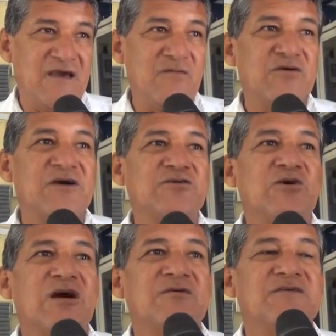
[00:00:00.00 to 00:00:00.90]
Hemos
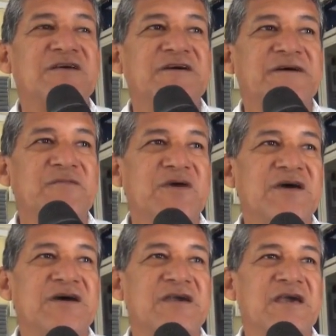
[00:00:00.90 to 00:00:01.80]
hecho la visita
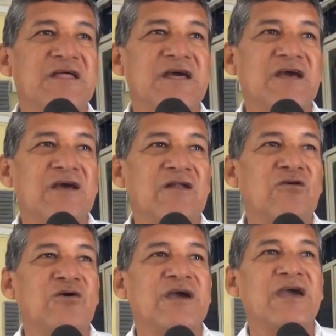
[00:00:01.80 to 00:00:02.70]
también aquí de
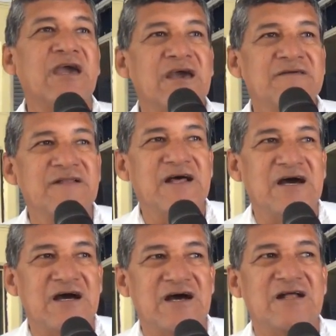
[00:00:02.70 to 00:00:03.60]
lo que es
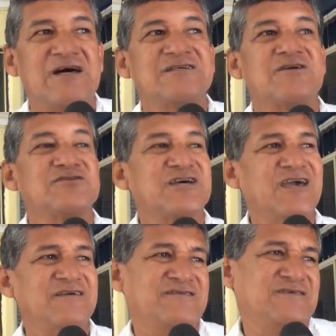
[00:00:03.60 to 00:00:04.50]
la, la
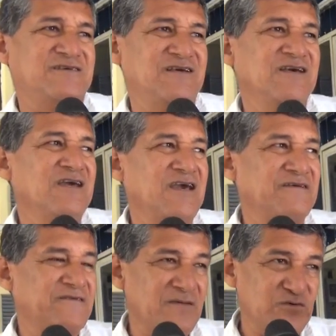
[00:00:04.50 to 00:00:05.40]
06.
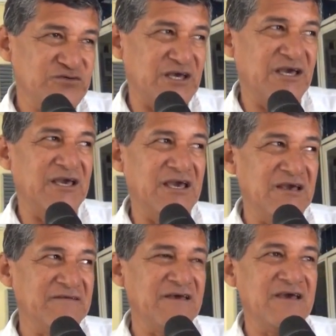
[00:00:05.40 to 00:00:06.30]
Estamos en
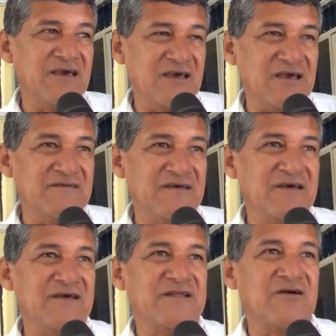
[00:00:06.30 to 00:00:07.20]
ese, en
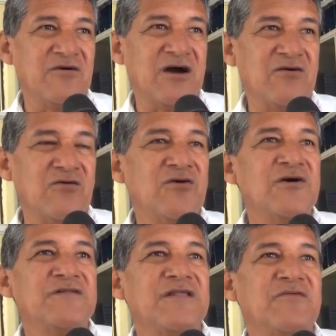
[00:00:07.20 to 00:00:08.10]
ese trabajo
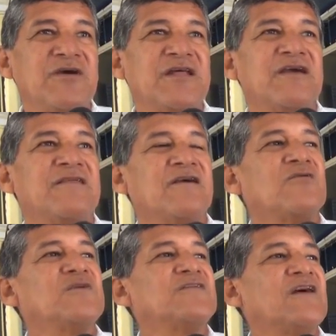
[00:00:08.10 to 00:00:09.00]
de ver que se
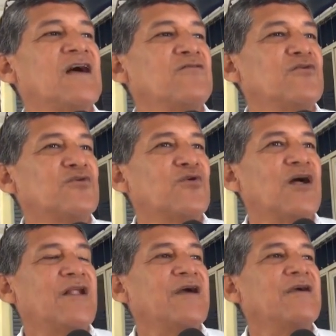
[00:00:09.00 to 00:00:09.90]
comience el año
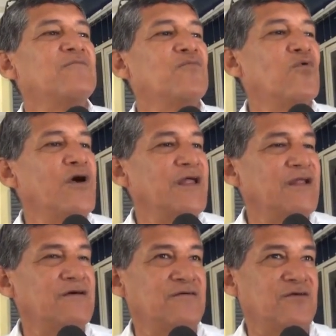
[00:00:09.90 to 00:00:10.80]
escolar en
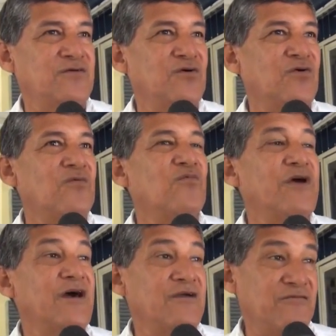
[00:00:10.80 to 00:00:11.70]
buena situación, con
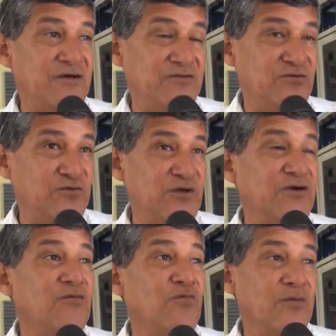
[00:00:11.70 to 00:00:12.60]
buena infraestructura
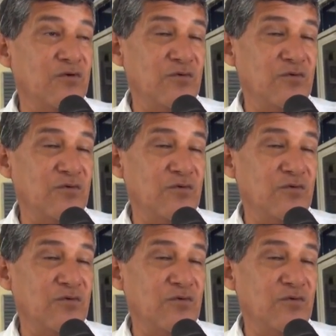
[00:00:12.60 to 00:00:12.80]
y con buen